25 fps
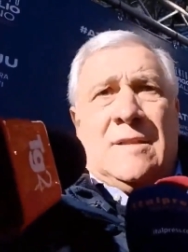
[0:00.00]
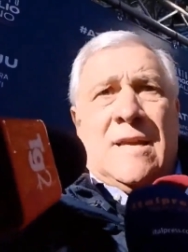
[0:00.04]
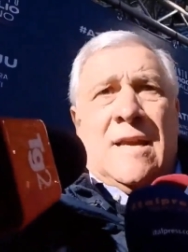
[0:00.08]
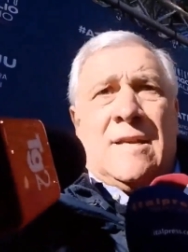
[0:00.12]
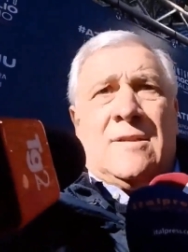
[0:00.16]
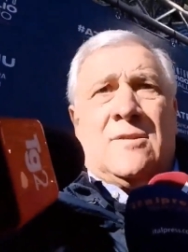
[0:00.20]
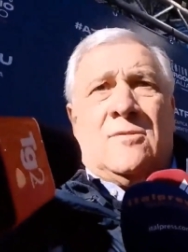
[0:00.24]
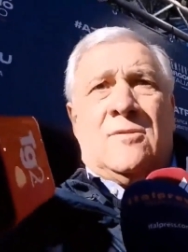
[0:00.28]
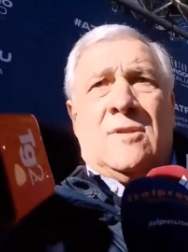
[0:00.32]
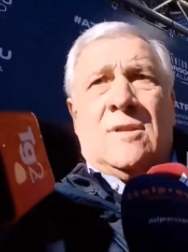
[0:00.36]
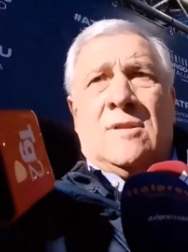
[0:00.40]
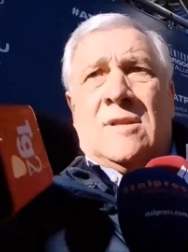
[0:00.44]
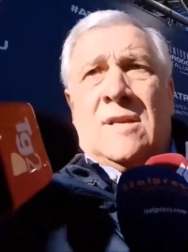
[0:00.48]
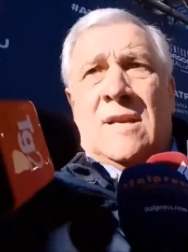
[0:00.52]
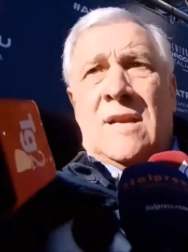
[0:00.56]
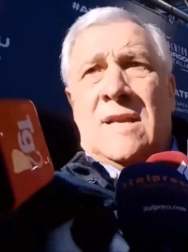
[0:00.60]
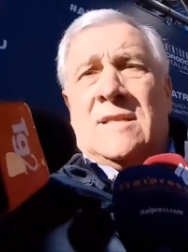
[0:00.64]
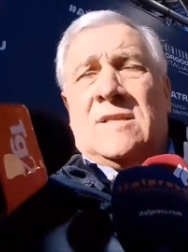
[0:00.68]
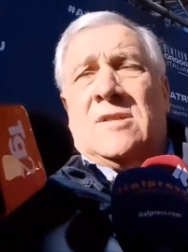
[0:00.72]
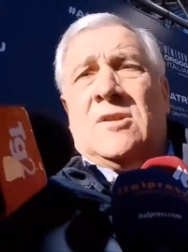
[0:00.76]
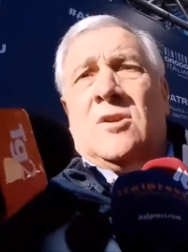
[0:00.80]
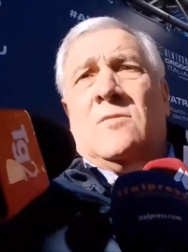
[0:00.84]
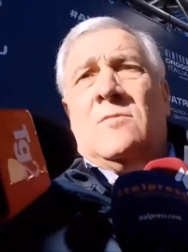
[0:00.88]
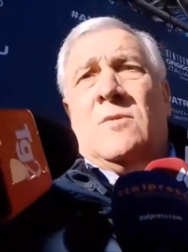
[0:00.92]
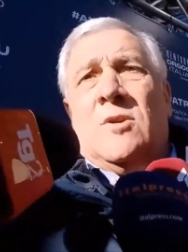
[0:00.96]
tasso di
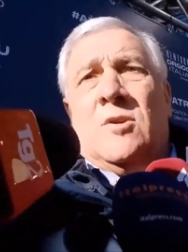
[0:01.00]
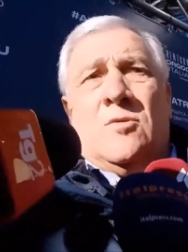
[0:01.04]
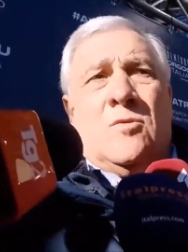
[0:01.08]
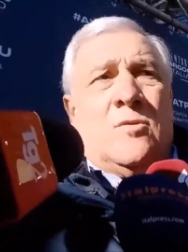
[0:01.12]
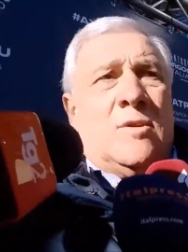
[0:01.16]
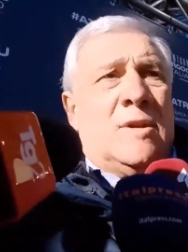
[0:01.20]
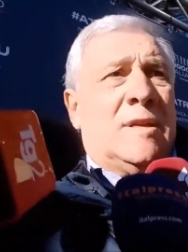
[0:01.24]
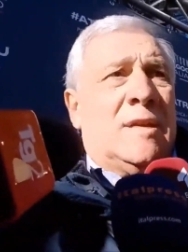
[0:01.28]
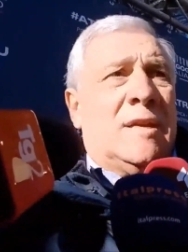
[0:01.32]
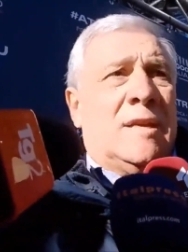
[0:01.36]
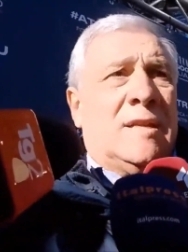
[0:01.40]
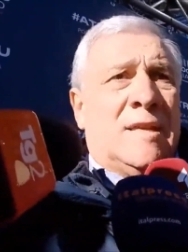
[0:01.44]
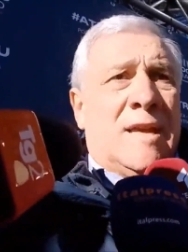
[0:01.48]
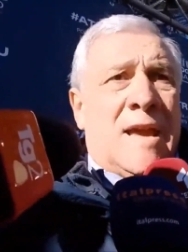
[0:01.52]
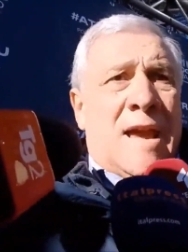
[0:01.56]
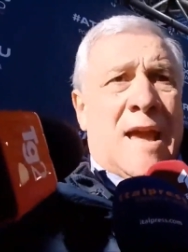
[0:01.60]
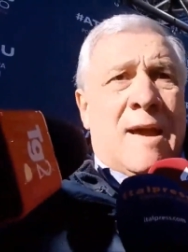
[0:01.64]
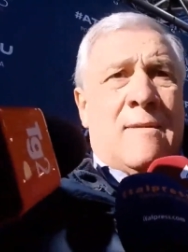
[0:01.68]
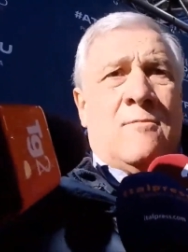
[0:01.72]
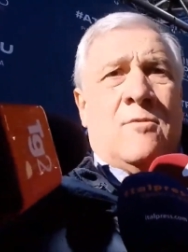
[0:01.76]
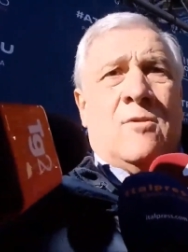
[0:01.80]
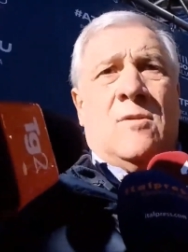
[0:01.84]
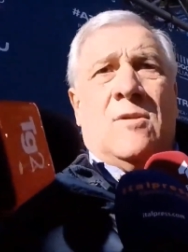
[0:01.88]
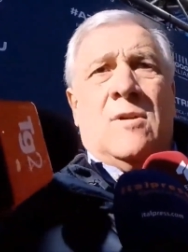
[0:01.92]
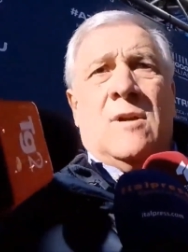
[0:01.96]
interesse come noi
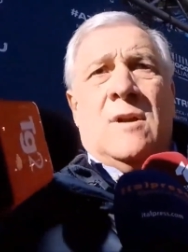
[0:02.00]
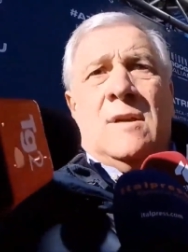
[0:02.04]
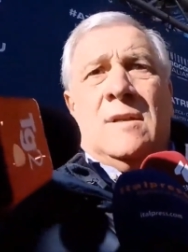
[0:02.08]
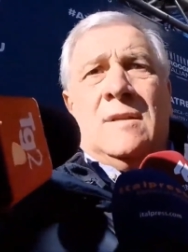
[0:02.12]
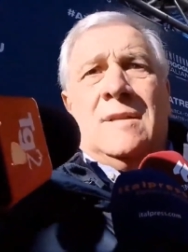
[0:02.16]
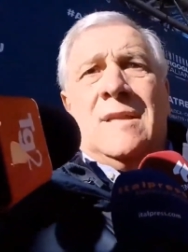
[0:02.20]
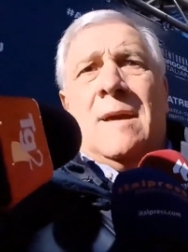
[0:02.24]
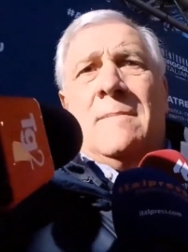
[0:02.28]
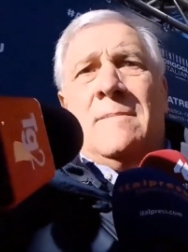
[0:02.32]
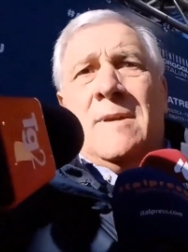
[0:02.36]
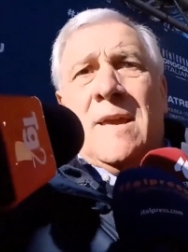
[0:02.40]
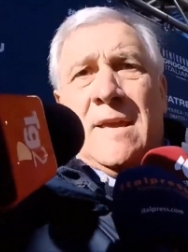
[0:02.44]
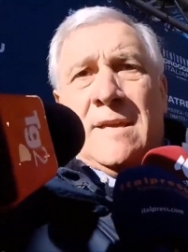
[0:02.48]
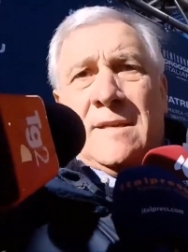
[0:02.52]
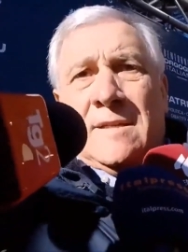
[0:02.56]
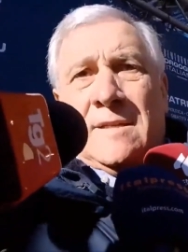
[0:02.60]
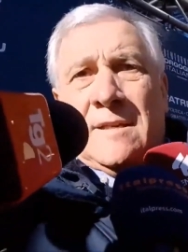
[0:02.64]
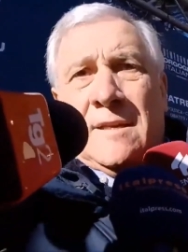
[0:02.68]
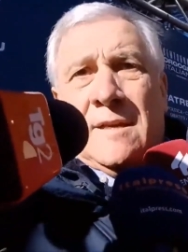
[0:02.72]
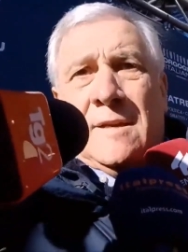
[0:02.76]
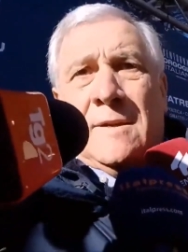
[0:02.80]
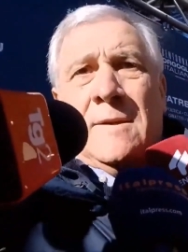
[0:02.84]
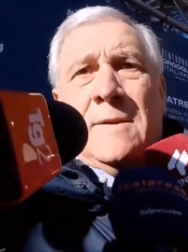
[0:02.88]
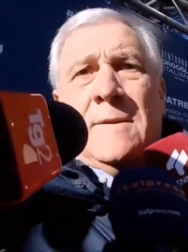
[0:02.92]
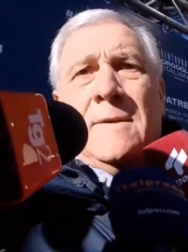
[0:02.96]
chiediamo da
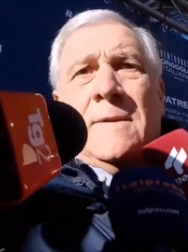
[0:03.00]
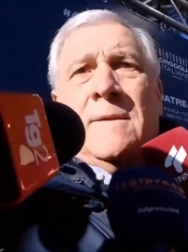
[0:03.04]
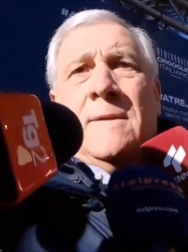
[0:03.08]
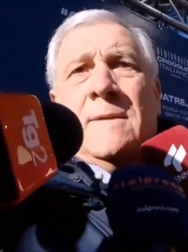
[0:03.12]
mesi